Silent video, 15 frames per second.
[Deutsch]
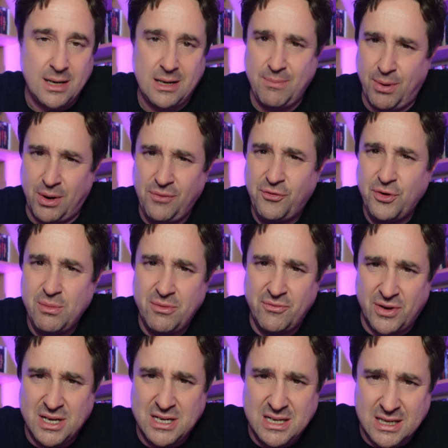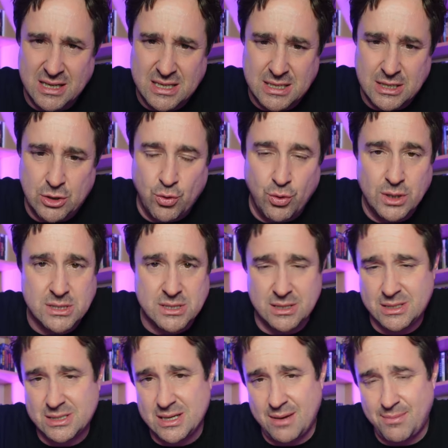Die Bond-Filme waren nie richtig kurz.
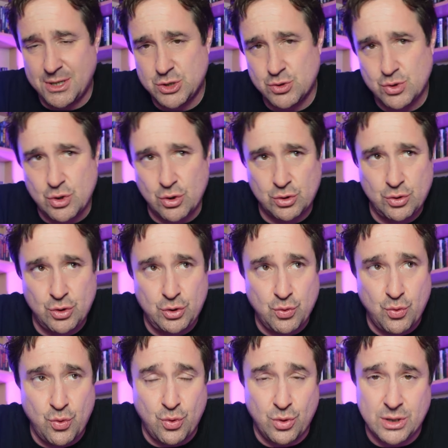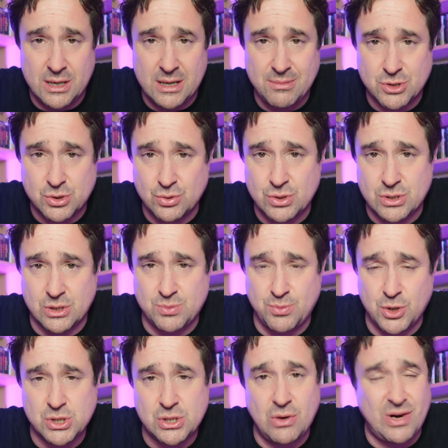Ich sag mal so, Dr. No und Liebesgrüße aus
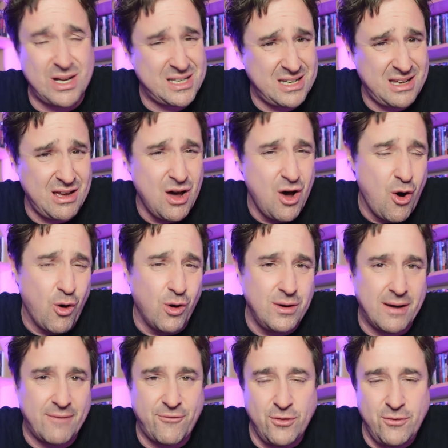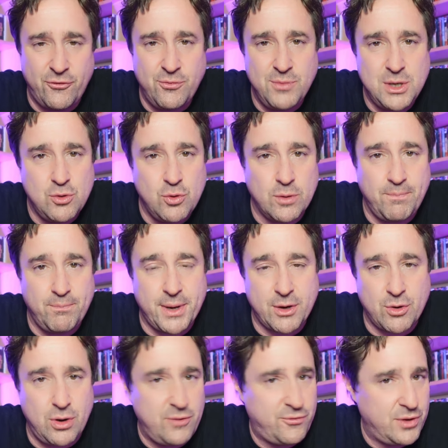Moskau hatten je 105 Minuten, bei
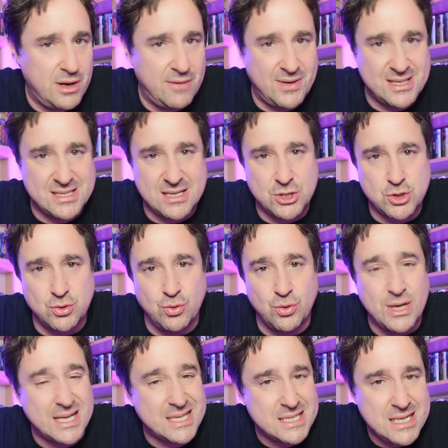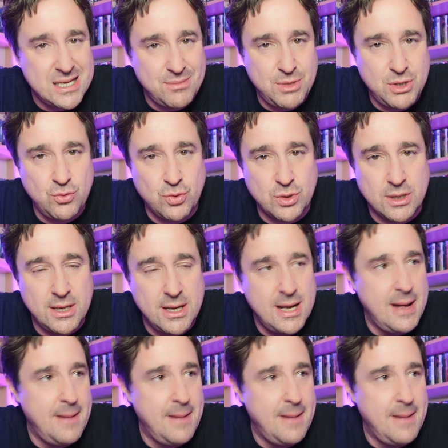Goldfinger waren es dann schon 110 Minuten.